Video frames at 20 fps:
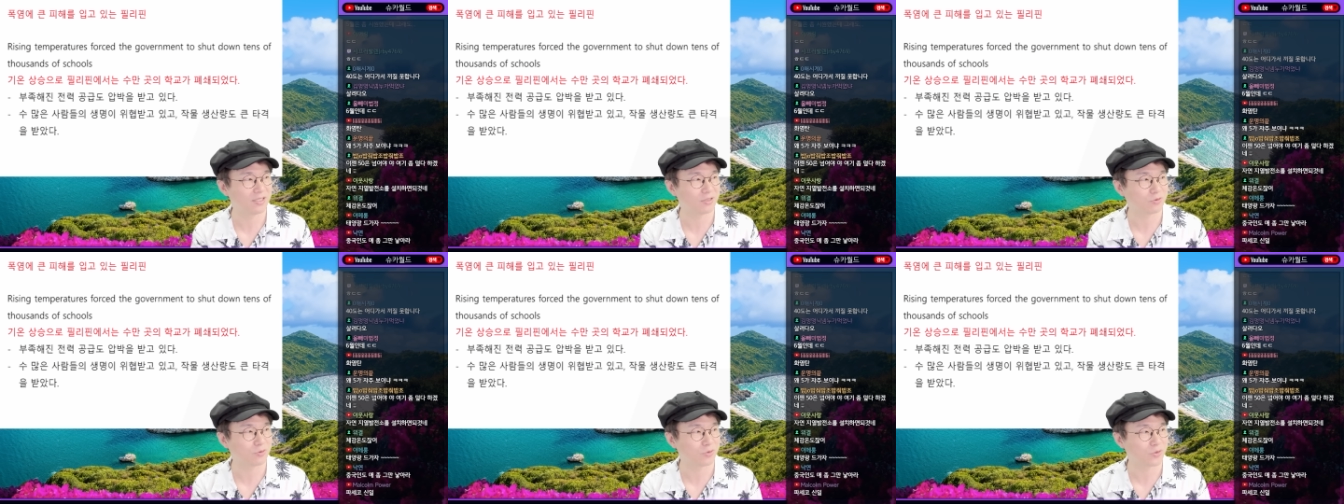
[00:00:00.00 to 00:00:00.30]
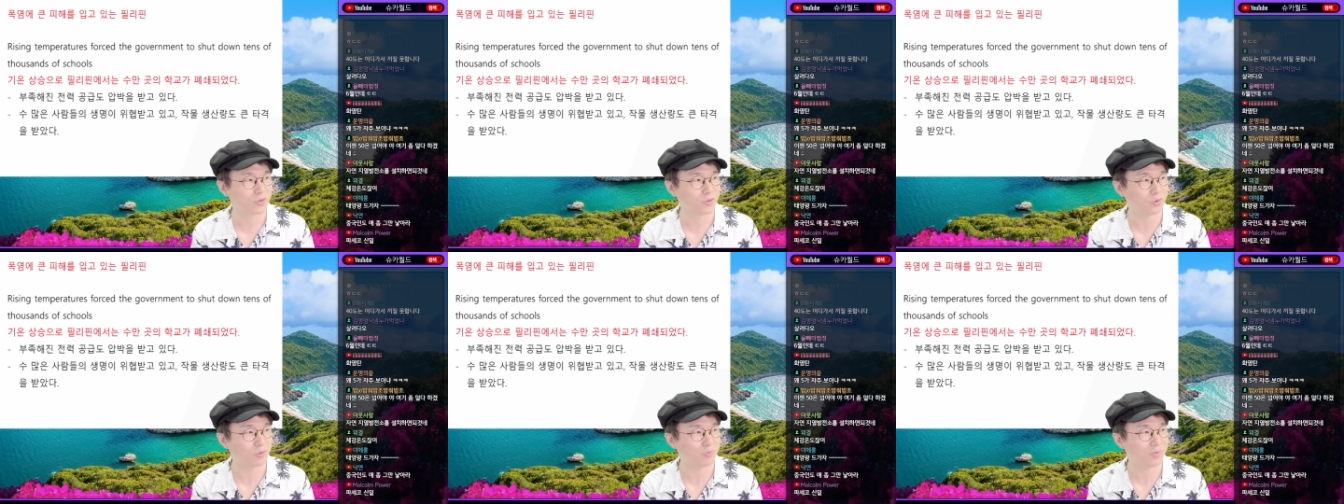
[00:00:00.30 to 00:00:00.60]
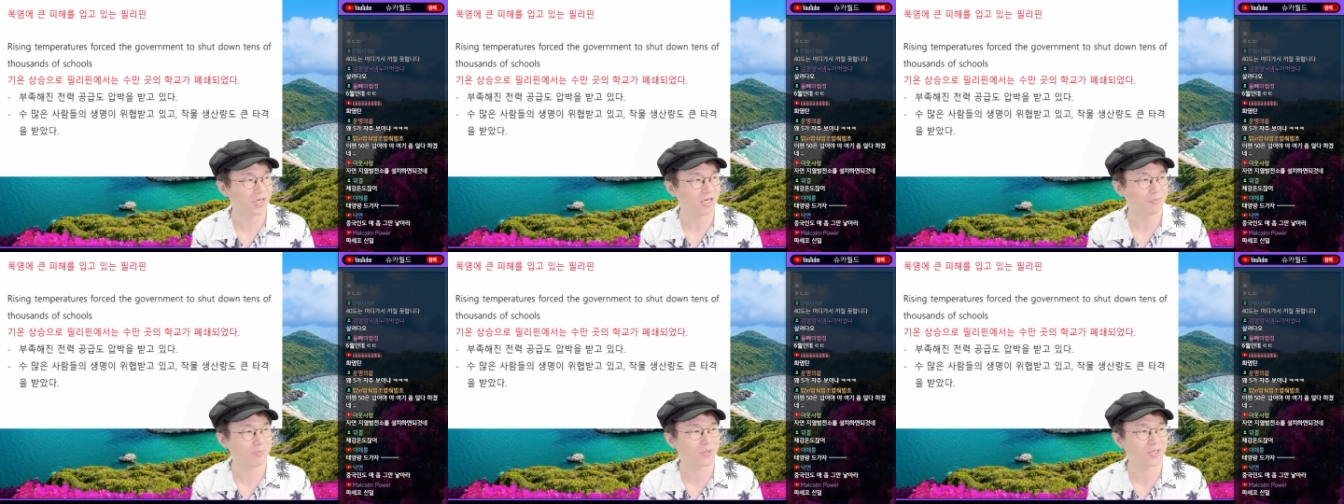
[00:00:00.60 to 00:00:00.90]
입고 있고
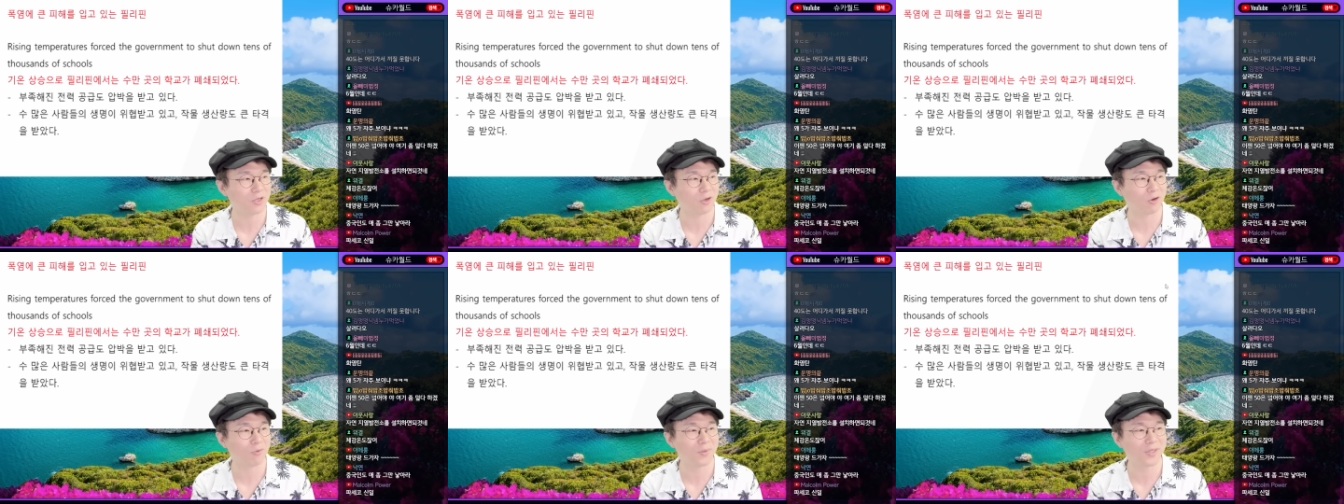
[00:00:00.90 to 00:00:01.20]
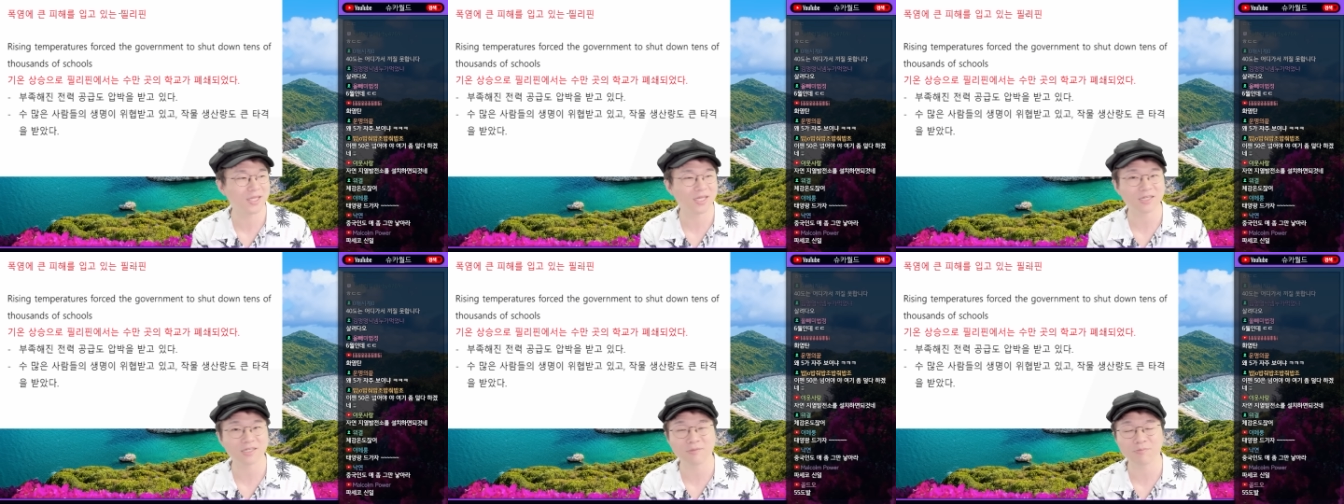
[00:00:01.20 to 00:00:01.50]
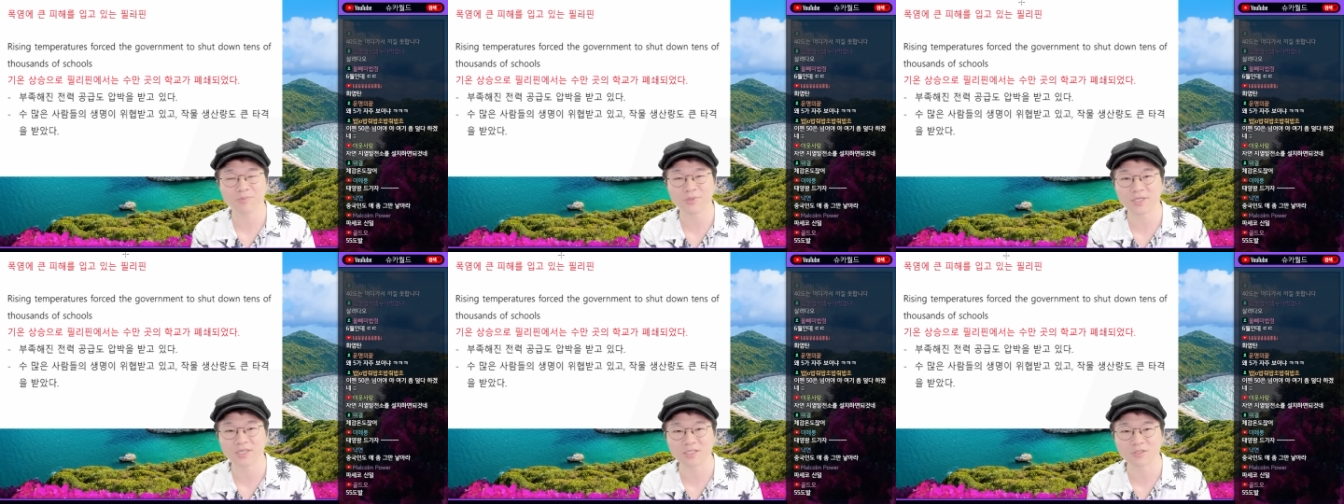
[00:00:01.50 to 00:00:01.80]
필리핀이 얼마나 큰
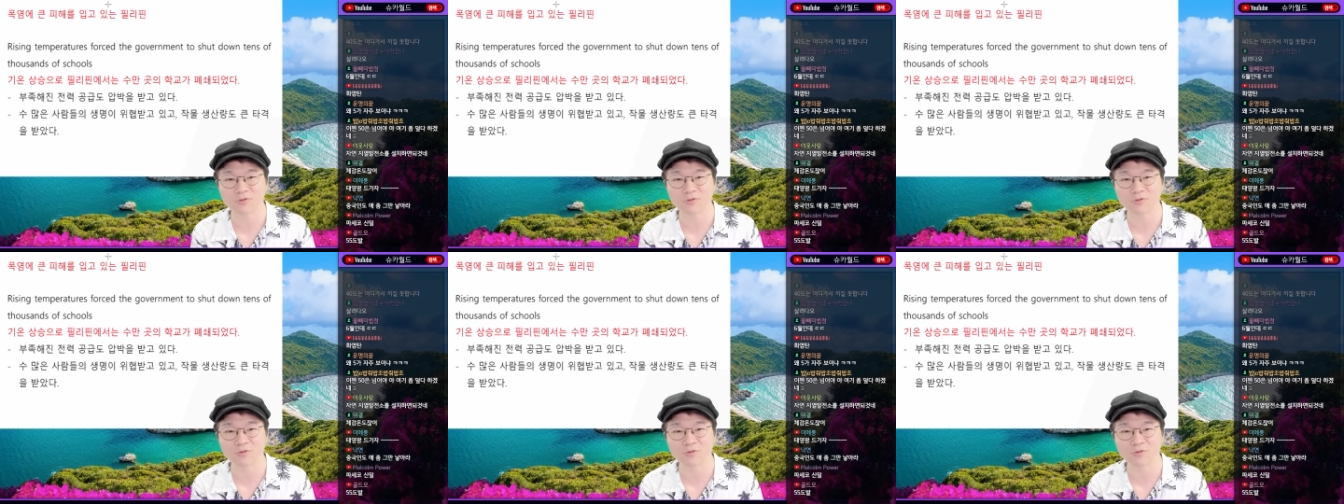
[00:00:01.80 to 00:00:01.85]
피해를